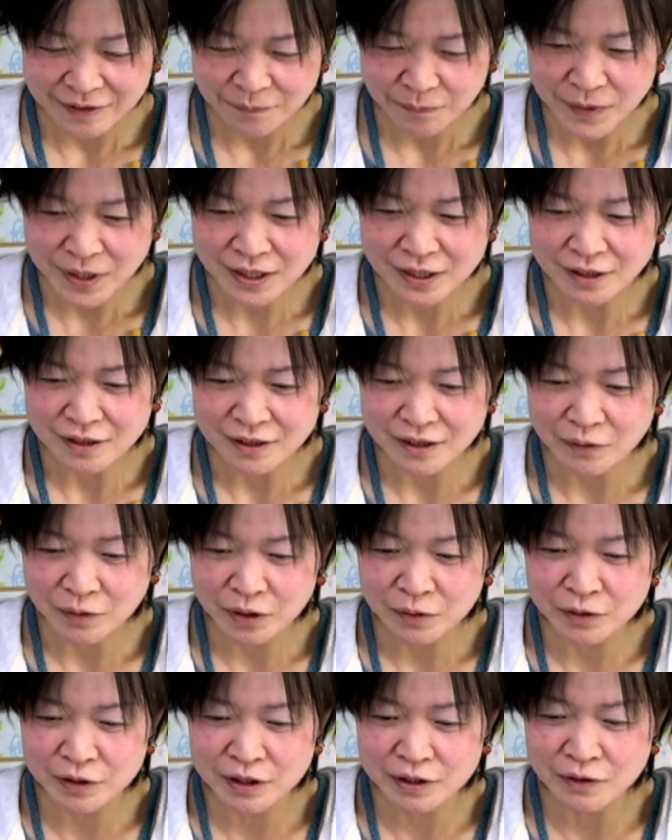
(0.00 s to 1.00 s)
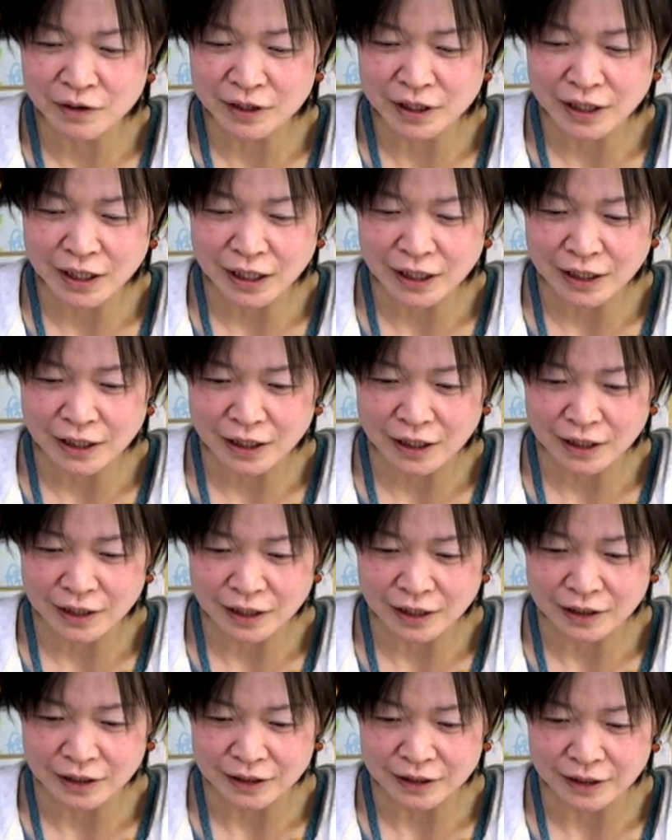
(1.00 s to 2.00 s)
メッセージね、これ、普通おたでいただい
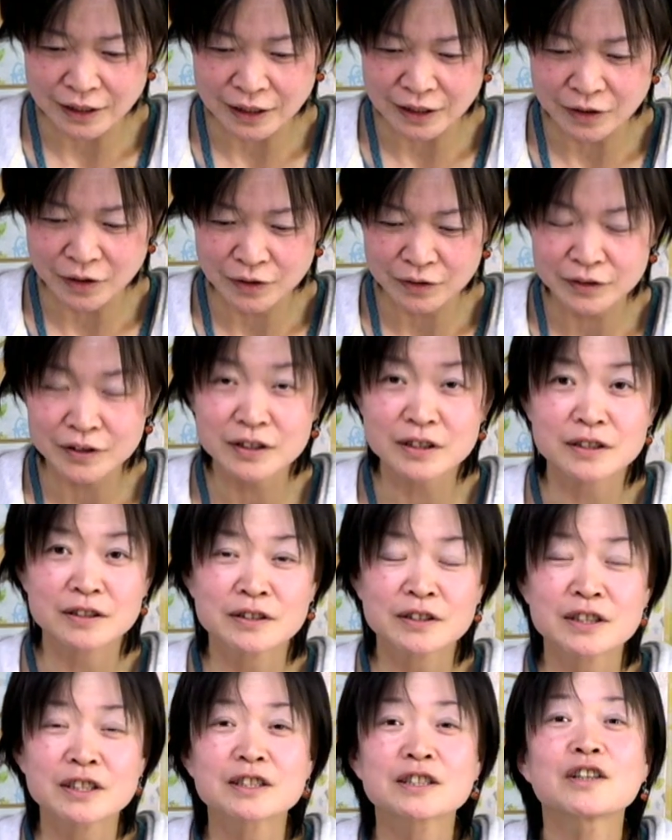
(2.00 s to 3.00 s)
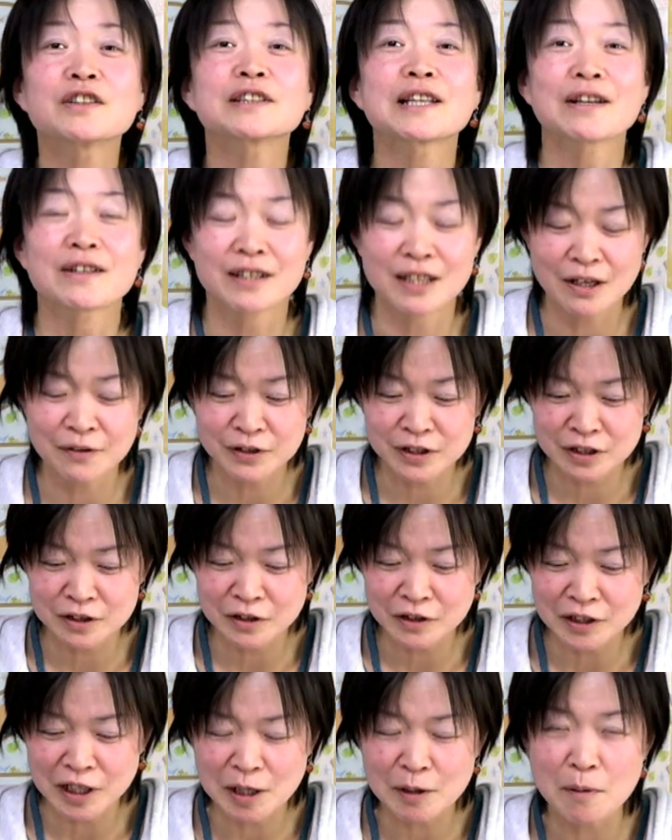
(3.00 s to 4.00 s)
たんですけれど、普通、普通のお便りね、普通
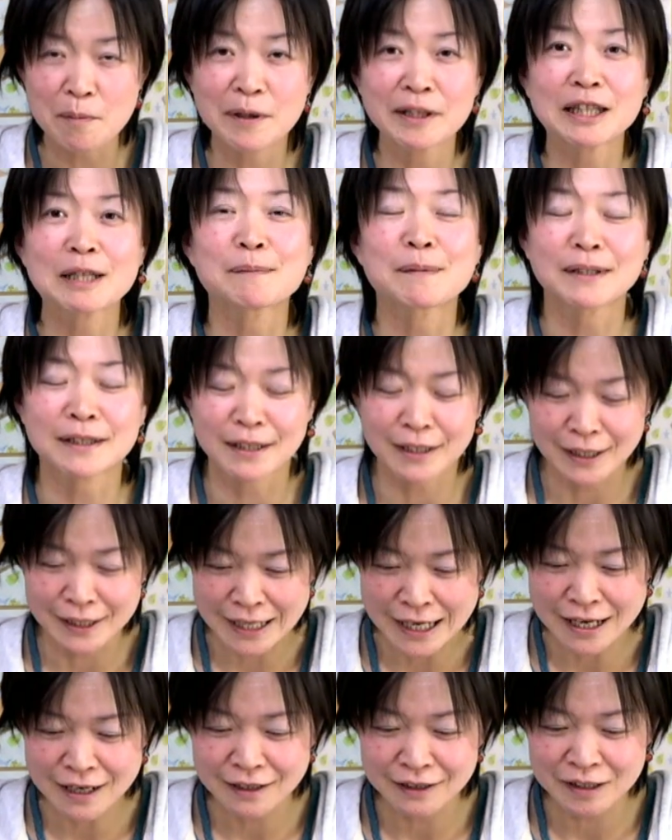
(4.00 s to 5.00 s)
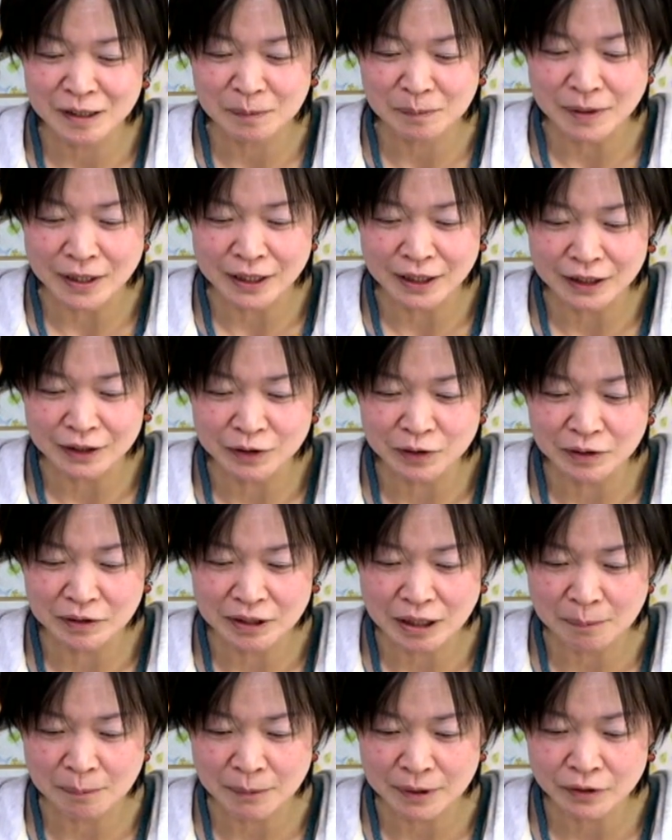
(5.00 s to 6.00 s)
のお便りを待ってますからね、いつもありがとうご
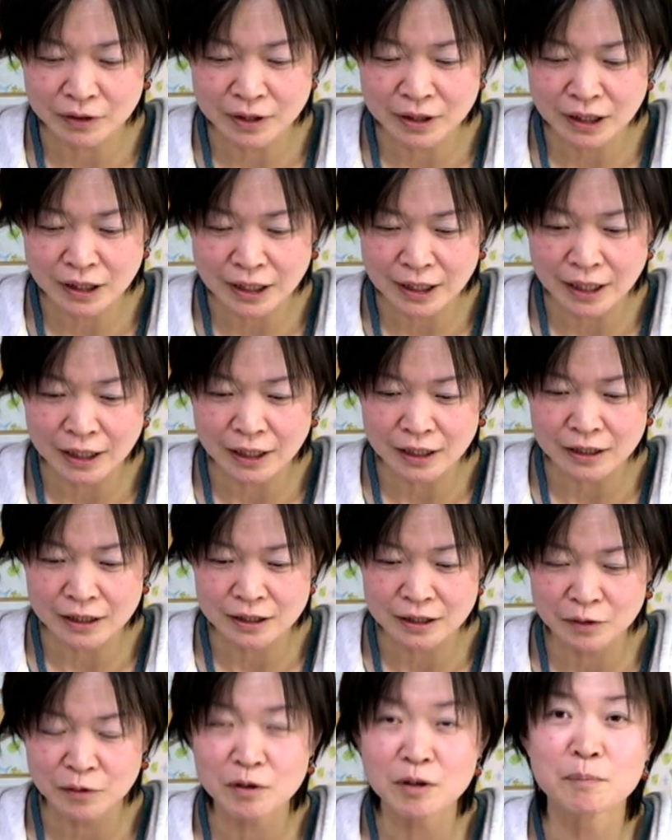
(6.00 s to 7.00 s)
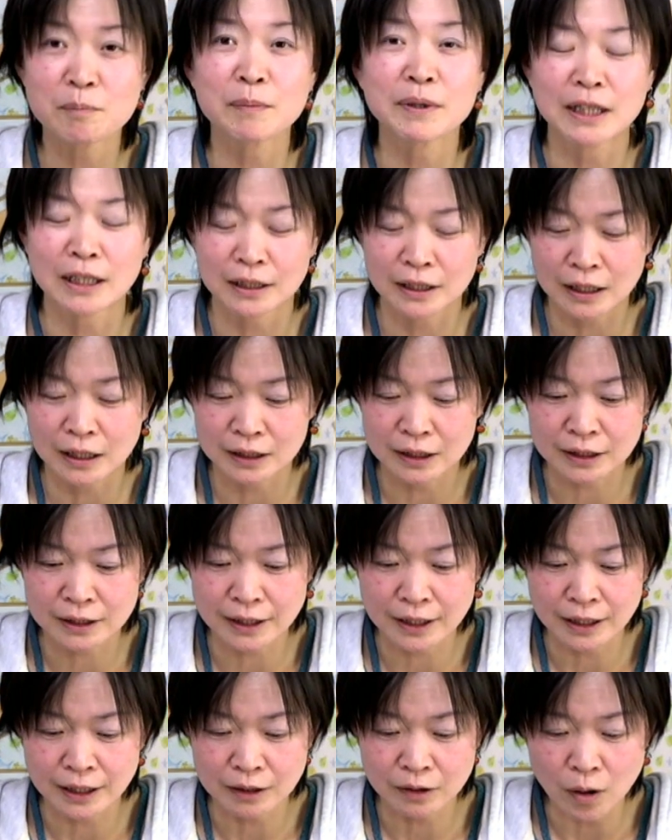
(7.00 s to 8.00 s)
ざいます。これね、七しのゴンベさんなんです
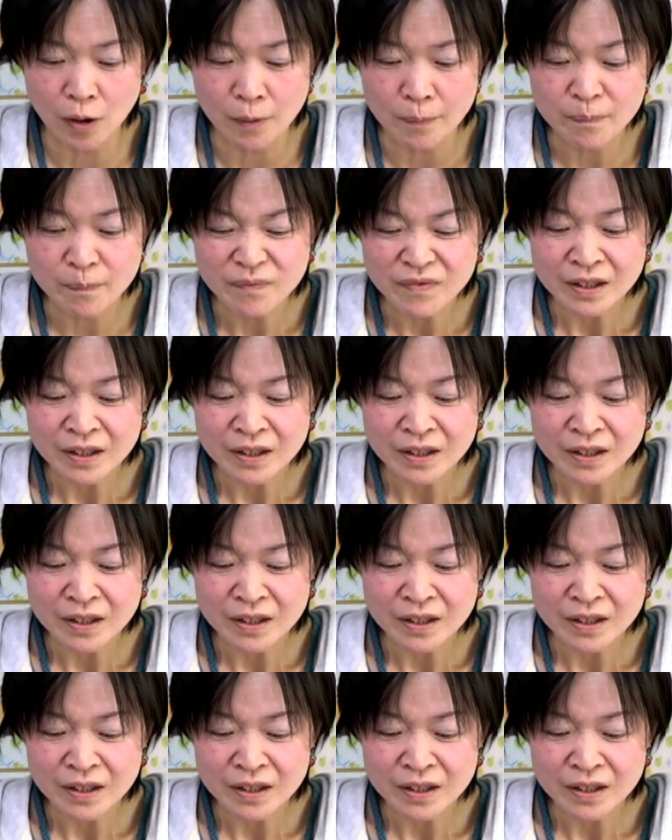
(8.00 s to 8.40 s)
けれど、